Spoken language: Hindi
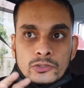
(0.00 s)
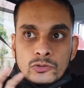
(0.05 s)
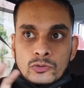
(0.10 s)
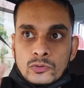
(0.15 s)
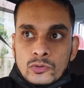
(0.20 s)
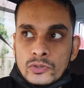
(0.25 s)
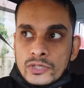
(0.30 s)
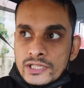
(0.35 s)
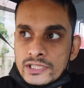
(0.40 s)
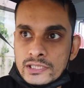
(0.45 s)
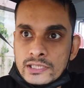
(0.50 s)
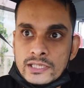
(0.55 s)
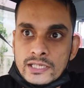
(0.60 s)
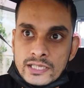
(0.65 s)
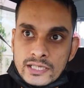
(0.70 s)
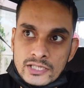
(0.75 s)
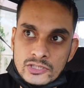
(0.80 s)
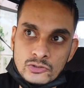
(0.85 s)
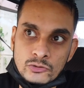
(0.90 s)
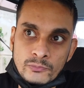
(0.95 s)
तो
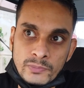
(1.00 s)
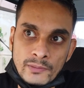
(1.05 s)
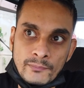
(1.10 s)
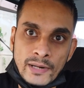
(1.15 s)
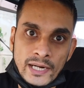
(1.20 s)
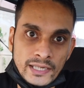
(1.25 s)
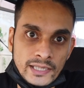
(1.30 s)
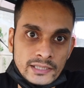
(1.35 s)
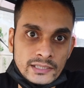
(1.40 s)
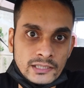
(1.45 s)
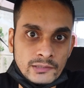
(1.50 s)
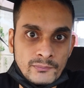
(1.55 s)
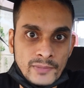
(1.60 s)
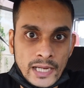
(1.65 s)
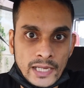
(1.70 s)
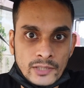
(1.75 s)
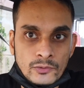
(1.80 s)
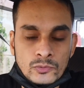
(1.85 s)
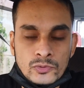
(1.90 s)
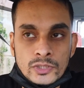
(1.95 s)
इसलिए ये मार्केट तक
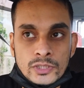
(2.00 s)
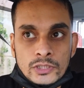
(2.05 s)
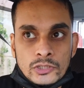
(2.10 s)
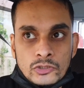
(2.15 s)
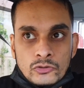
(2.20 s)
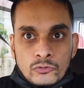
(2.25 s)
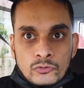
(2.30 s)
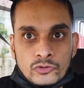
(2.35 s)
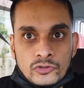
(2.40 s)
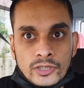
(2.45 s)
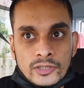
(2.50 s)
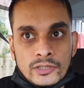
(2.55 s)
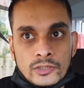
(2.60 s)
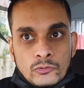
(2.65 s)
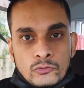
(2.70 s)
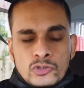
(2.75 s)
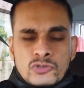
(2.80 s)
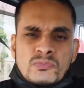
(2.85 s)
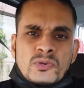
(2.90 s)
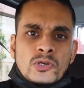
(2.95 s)
मैं आया हूँ उसके
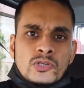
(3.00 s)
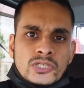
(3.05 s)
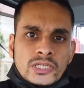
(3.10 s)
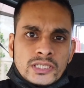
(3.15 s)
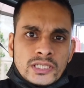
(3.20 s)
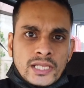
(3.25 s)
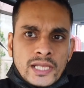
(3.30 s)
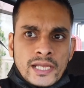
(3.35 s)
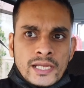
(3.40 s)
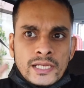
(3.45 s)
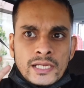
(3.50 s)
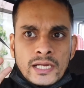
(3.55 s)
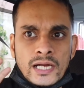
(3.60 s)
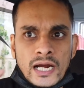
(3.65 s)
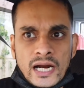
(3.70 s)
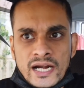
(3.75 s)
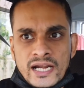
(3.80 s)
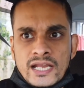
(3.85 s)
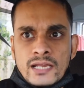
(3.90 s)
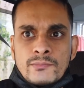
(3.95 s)
अंदर कुछ भी हो सकता है
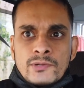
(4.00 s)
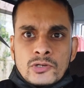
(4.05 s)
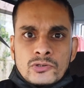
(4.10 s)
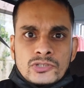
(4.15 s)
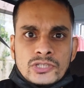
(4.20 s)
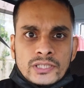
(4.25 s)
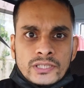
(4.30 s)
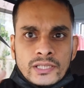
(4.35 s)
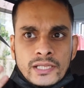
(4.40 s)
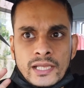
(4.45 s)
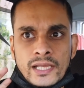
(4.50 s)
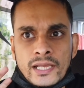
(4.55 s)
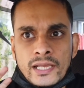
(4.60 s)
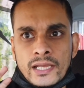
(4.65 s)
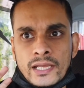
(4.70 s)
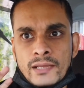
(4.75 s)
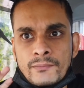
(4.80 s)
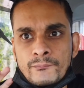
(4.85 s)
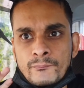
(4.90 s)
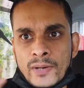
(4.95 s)
अंडे भी हो सकते
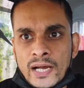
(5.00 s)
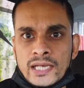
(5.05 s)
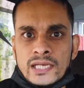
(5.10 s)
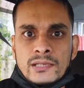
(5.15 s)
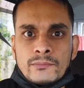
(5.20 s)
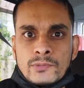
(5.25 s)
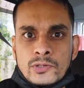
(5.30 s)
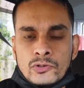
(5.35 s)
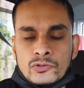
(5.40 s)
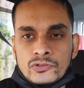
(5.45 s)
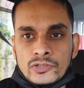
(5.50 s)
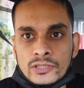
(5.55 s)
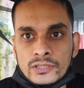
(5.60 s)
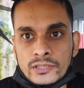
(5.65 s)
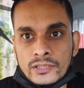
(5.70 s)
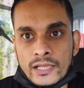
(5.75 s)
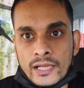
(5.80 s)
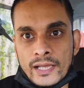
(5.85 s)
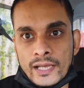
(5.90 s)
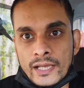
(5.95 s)
हैं पानी भी हो
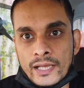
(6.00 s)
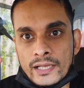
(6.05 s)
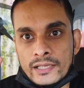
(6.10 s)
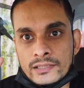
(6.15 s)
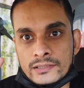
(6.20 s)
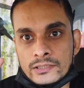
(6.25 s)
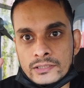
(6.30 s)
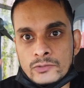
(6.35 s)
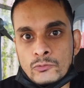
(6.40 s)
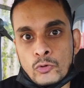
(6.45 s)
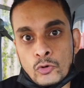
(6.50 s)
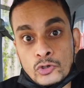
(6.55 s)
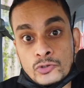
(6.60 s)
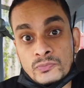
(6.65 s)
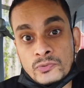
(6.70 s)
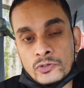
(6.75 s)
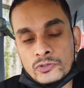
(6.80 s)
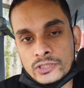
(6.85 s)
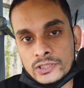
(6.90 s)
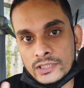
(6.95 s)
सकता है
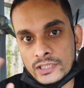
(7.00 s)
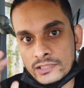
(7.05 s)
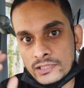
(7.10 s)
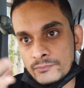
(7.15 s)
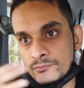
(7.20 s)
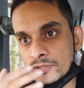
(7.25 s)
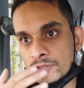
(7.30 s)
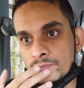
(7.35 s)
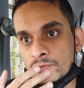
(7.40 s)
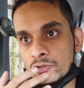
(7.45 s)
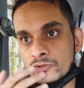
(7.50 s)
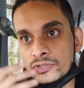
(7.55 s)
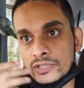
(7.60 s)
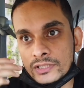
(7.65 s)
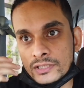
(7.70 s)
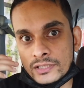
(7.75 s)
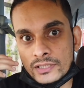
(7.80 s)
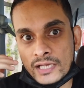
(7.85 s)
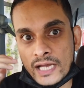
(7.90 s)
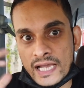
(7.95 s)
गोश्त भी हो सकता है सब्जी भी हो
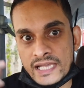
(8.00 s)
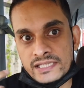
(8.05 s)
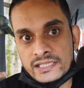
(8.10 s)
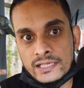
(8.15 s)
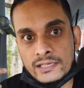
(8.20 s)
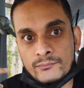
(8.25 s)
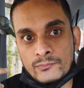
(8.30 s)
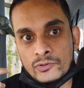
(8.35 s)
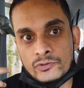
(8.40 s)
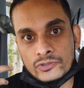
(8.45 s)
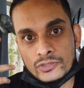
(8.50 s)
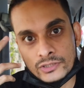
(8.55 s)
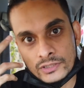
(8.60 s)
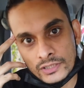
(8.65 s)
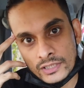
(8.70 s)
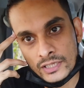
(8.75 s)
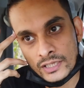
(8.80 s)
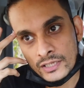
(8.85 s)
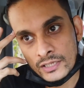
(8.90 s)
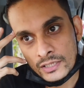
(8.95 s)
सकती है आइसक्रीम भी हो
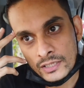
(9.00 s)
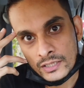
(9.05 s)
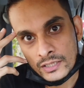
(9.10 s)
सकती